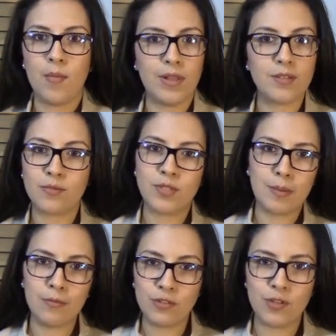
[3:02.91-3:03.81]
Pues les
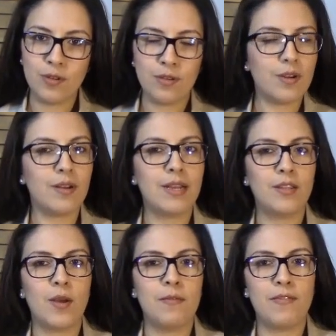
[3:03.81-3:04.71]
gusta mucho, yo creo
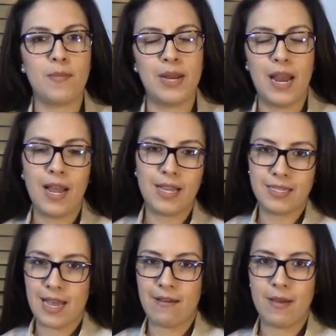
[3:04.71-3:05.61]
que toda mi familia, la
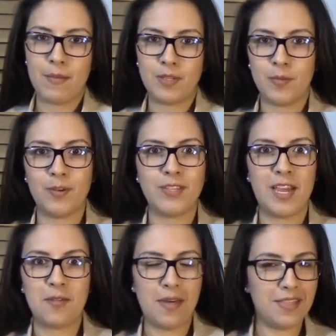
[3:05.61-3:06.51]
que sabe, más o menos
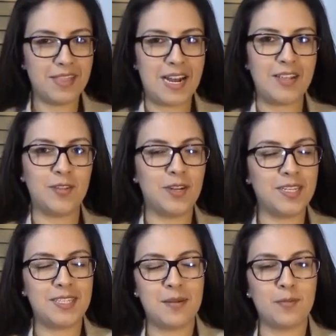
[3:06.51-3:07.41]
se ha ido adentrando
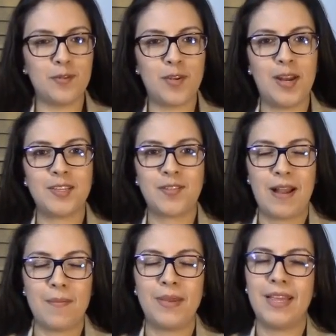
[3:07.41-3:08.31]
en este mundo del
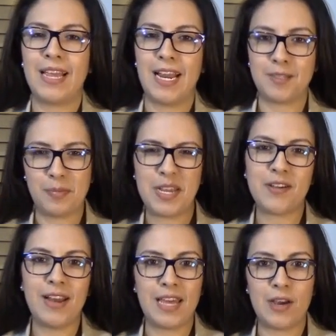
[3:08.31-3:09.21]
scrap y que le
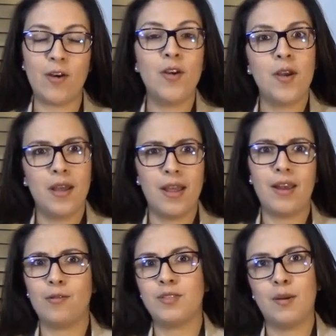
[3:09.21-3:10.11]
explico y le digo,
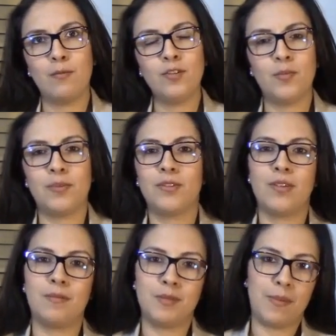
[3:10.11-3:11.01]
eh, le gusta mucho, pues
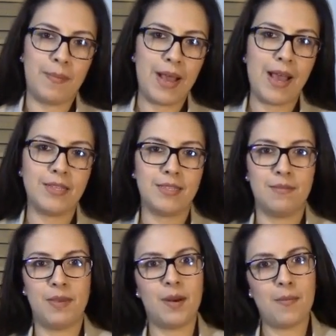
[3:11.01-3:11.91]
no sé, mis
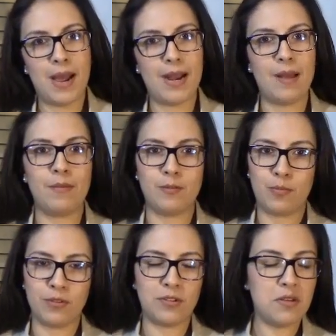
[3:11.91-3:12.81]
papás, mi hermana, mi
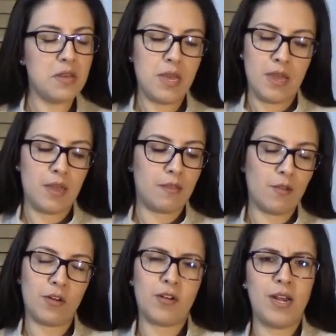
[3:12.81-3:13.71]
esposo, eh,
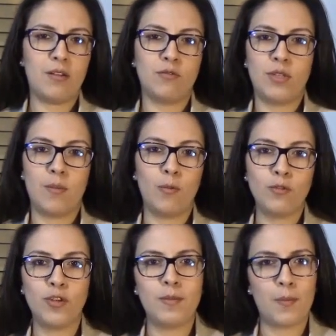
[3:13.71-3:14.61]
yo creo que le gustan
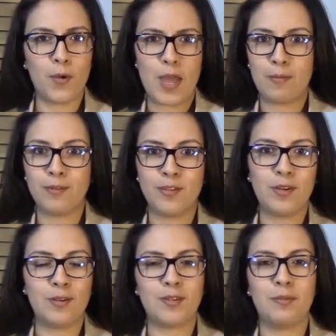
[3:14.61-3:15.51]
mucho y me apoyan mucho,
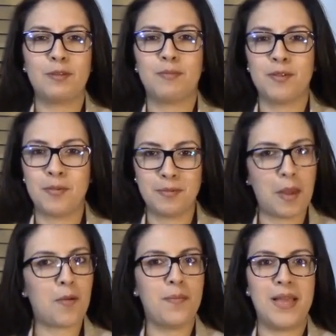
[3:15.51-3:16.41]
incluso mi esposo pues
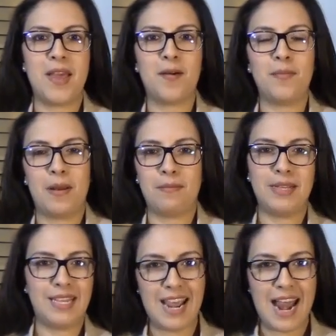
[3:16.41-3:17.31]
me acompaña a comprar
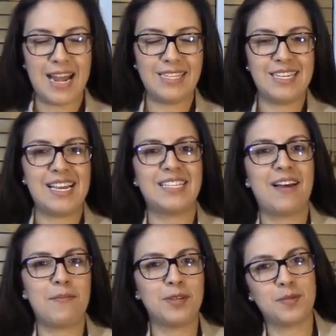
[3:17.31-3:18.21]
materiales y ya
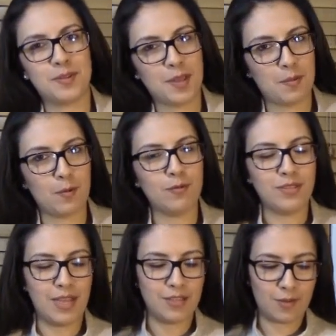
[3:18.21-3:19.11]
sabe más o menos que me
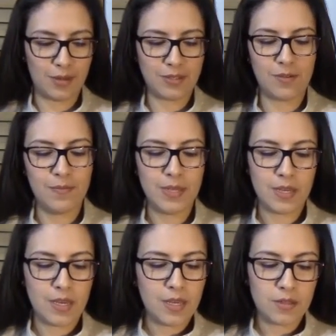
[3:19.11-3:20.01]
gusta y todo eso.
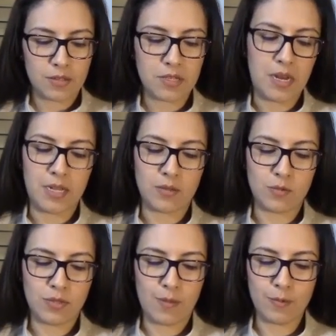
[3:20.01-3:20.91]
Entonces sí, les
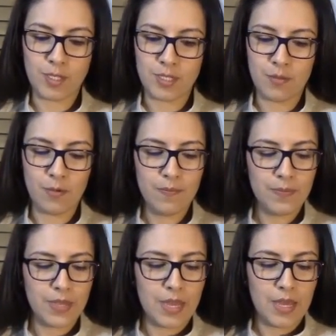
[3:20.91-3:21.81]
gusta muchísimo.
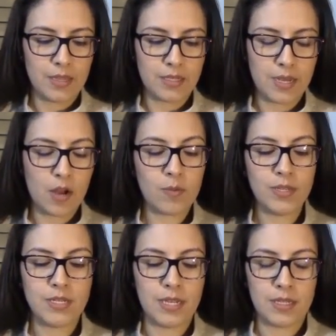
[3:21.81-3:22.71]
Dice,
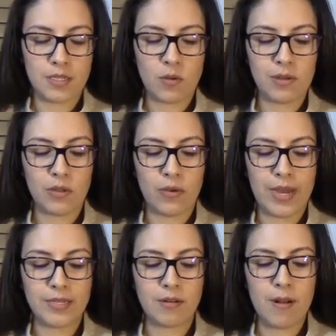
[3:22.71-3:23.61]
¿cómo te sientes cuando
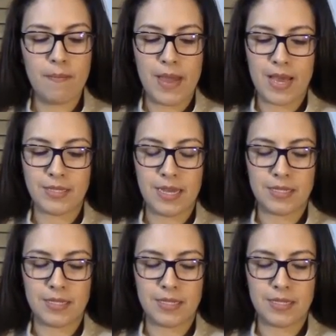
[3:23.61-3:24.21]
scrapeas?